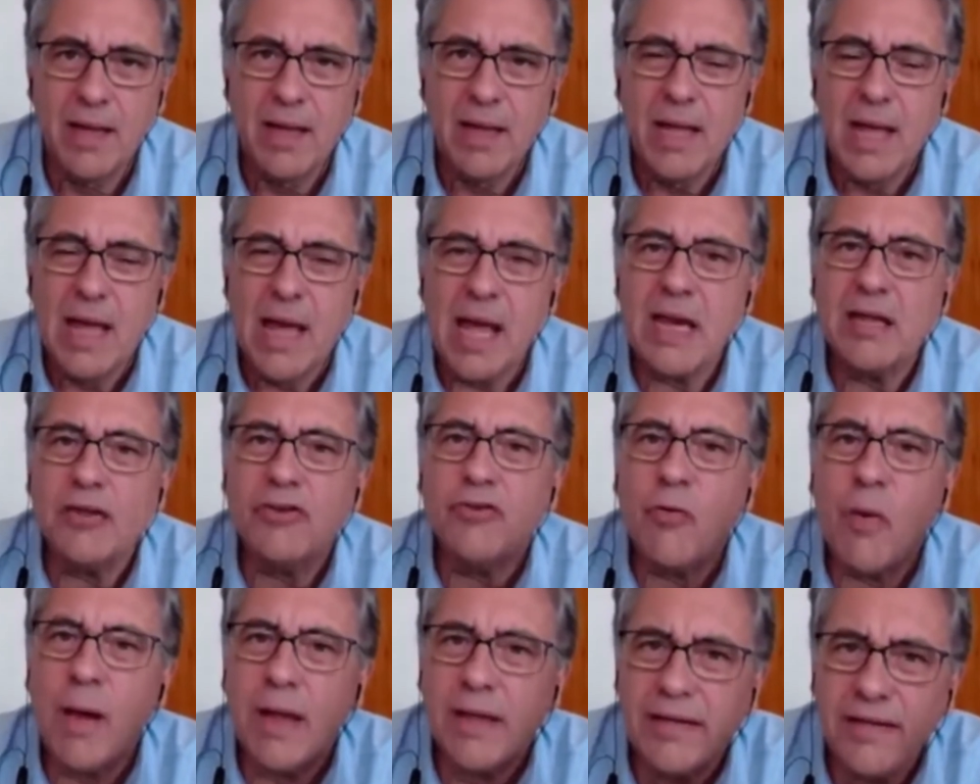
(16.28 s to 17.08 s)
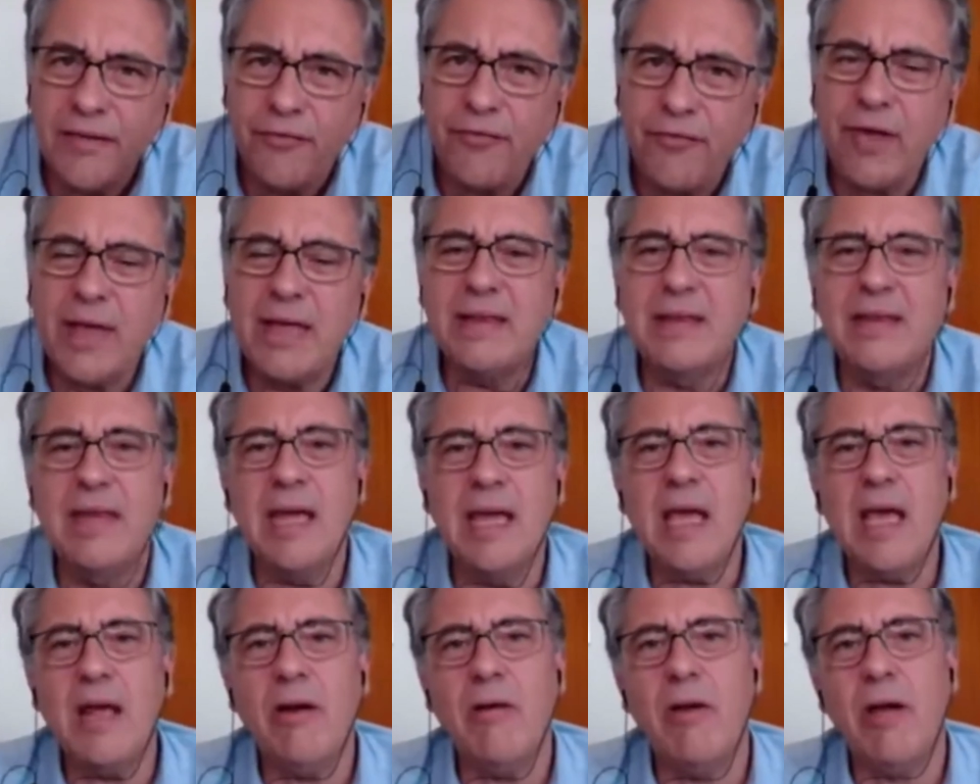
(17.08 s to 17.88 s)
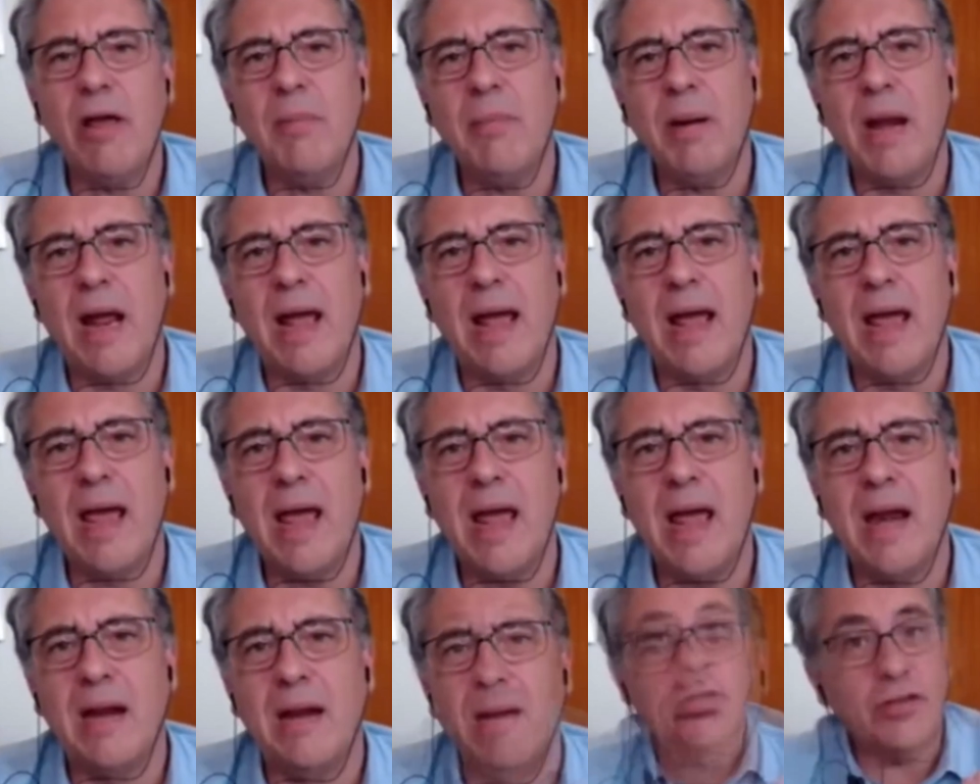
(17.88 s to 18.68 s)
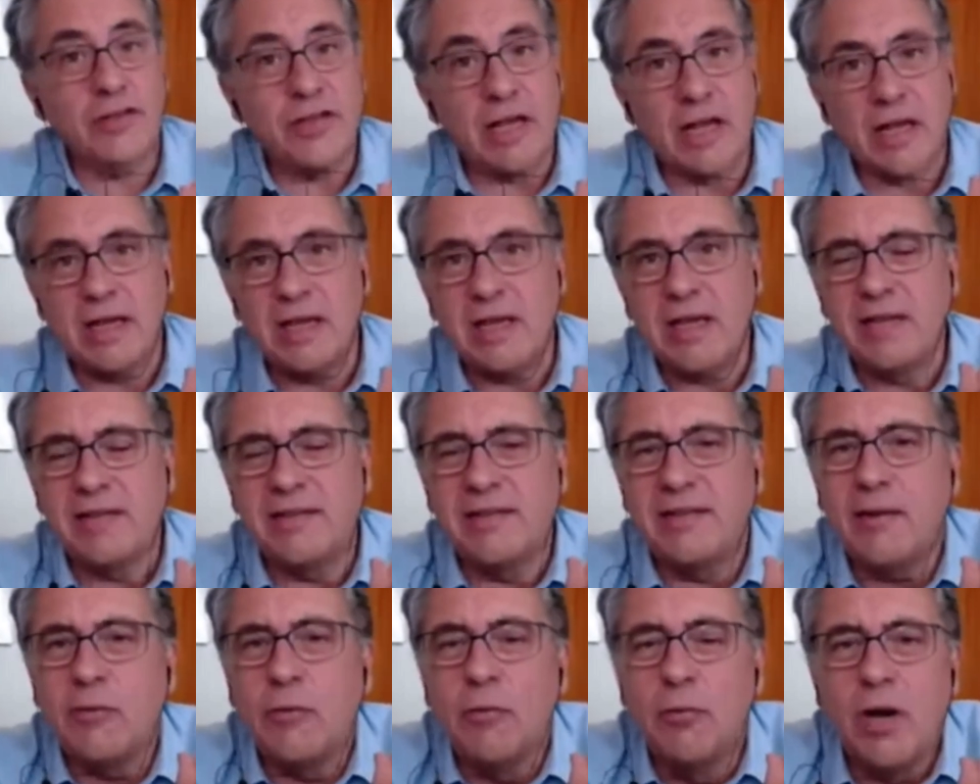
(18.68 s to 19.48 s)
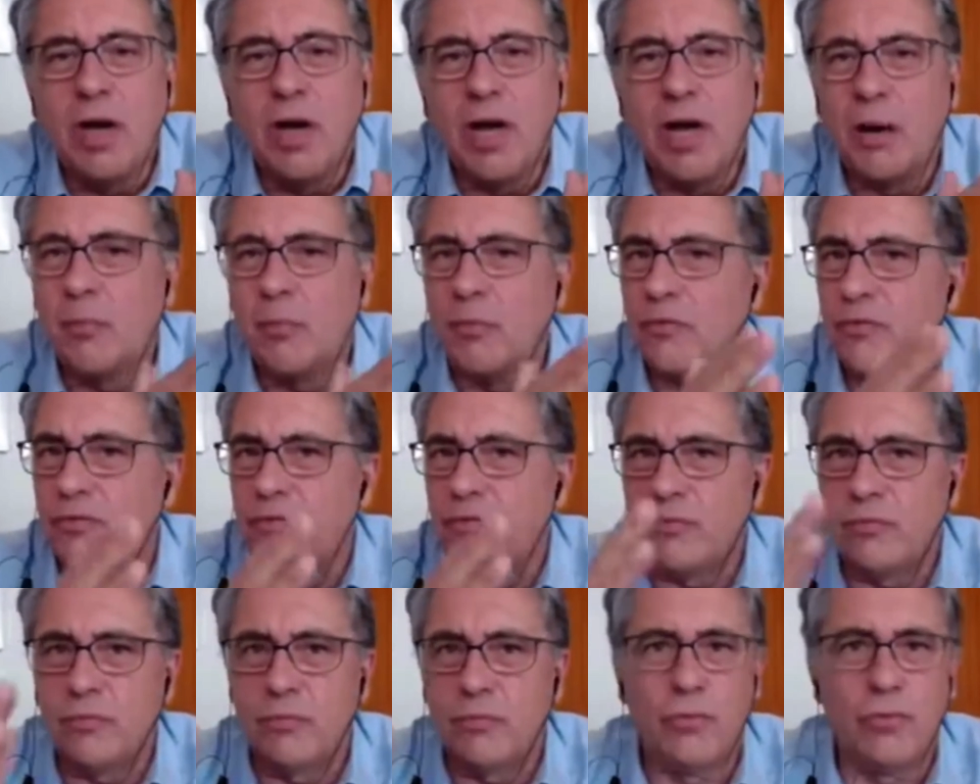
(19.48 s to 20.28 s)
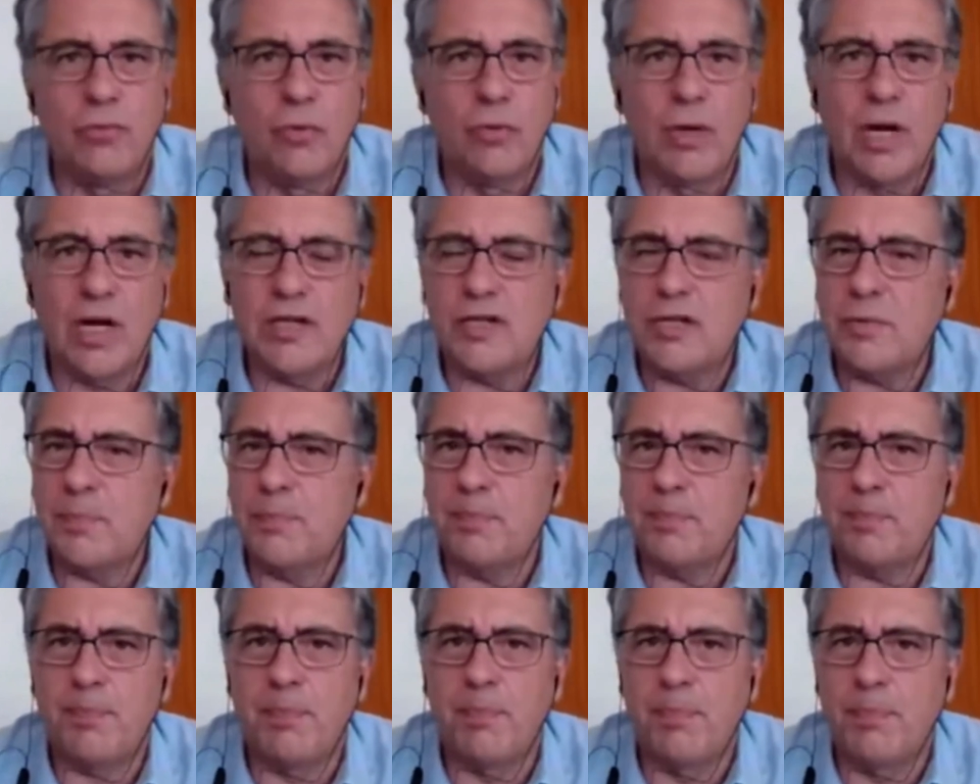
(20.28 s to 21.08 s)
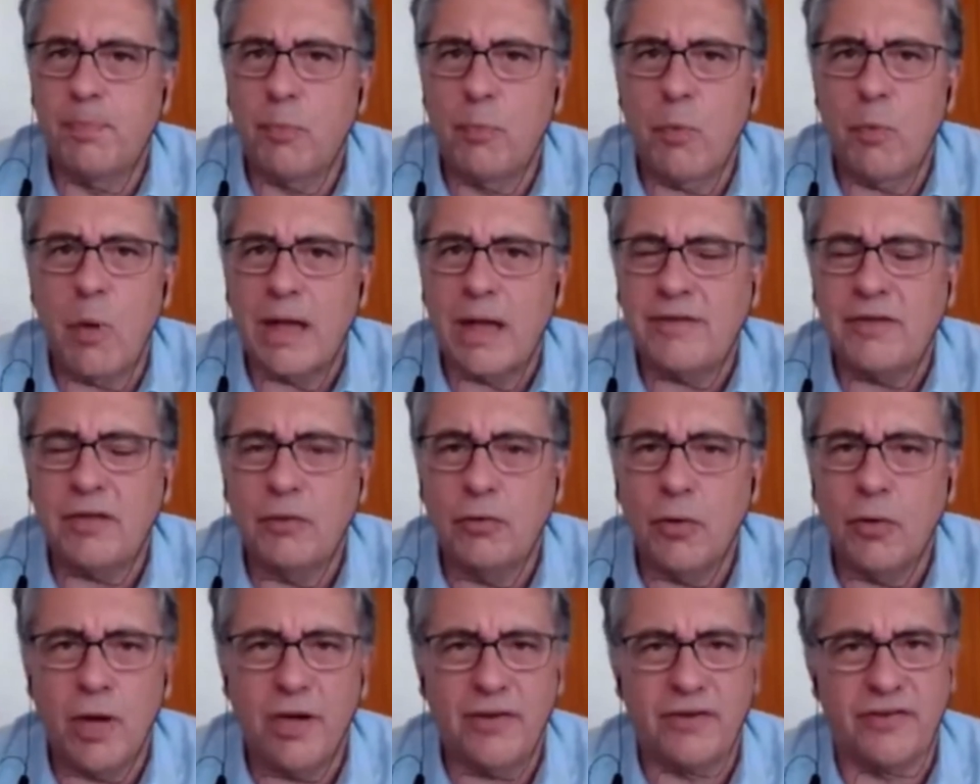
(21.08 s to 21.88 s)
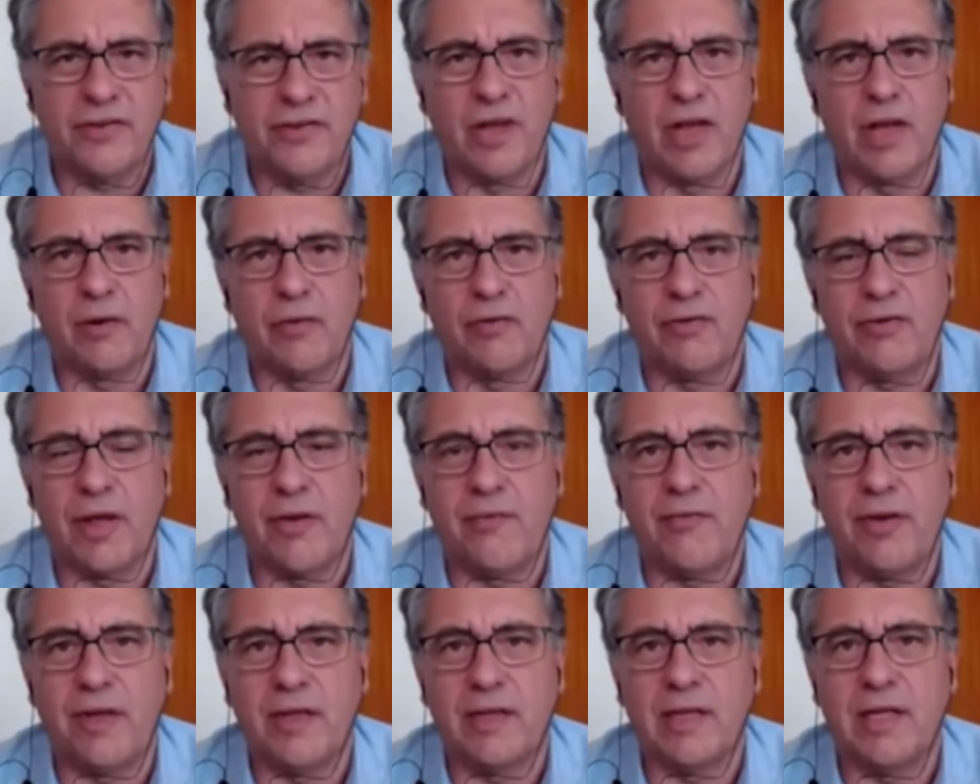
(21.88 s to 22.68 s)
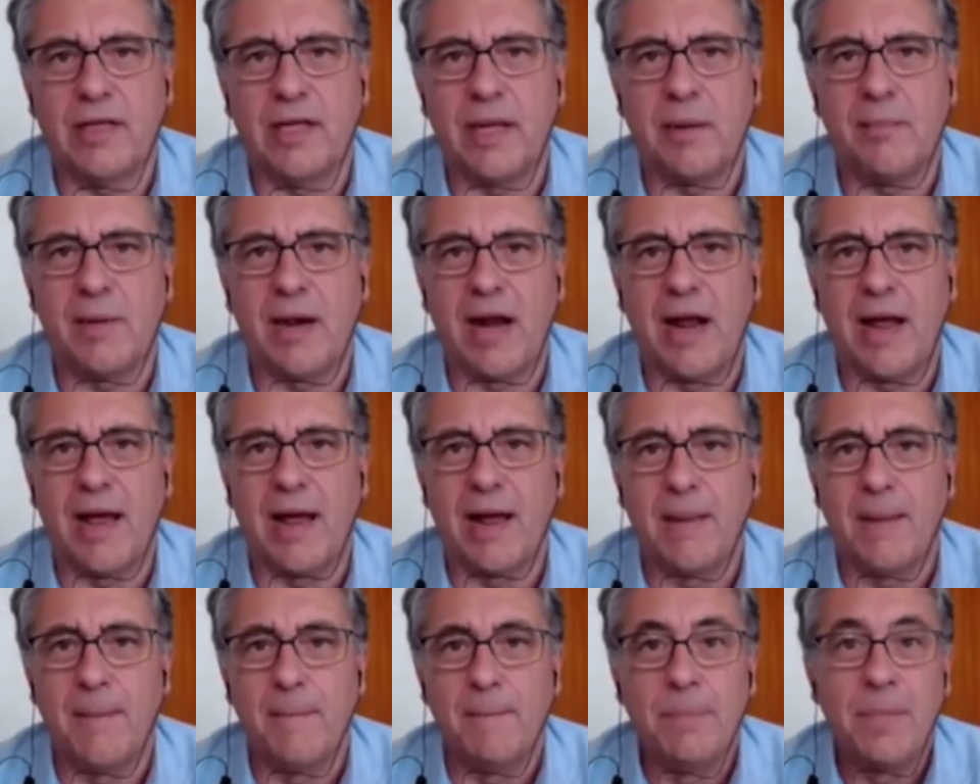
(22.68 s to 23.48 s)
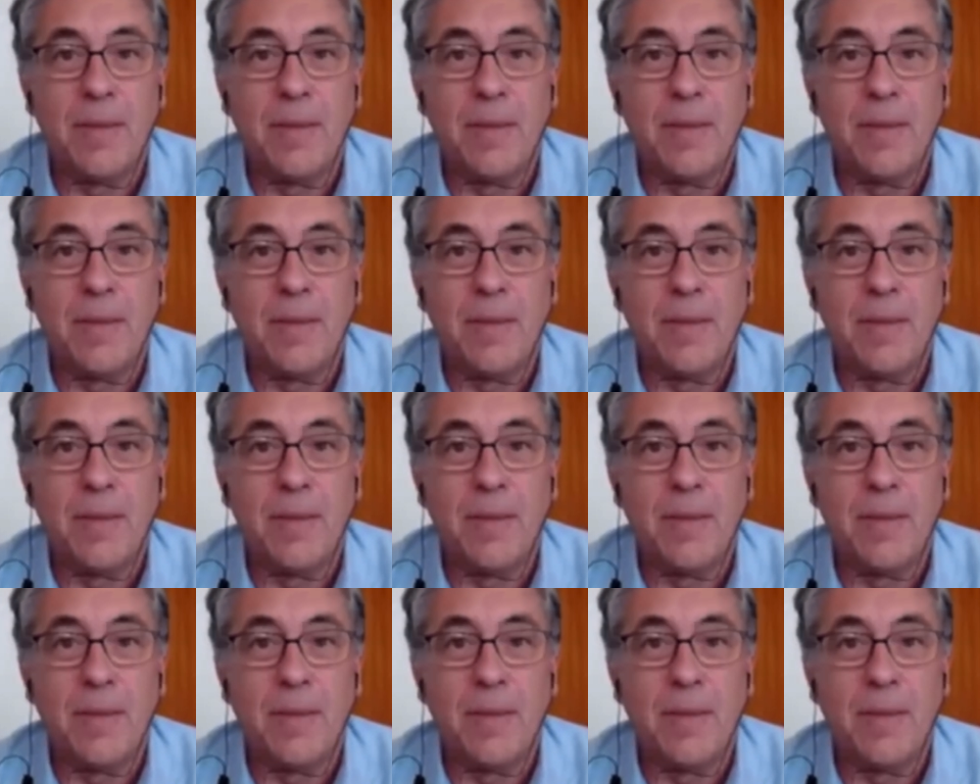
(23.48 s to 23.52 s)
Eles quase venderam a Embraer. Nós aqui seguramos durante quase dois anos a venda da Embraer.